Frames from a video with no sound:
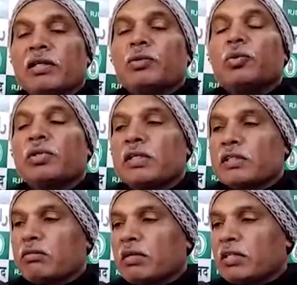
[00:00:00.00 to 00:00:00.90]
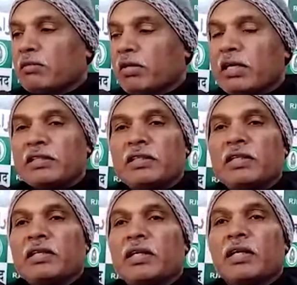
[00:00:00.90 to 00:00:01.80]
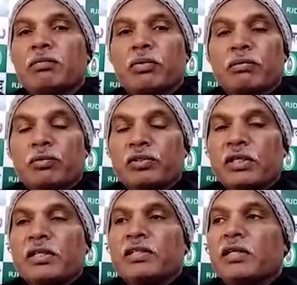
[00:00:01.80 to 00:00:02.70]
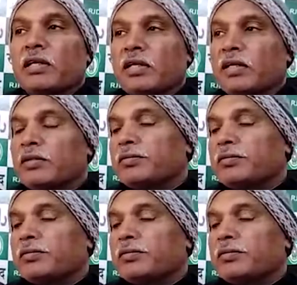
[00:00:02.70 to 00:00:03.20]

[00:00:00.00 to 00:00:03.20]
तो उसके समर्थन में राष्ट्रीय जनता दल पूरी मुस्तैदी से खड़ी है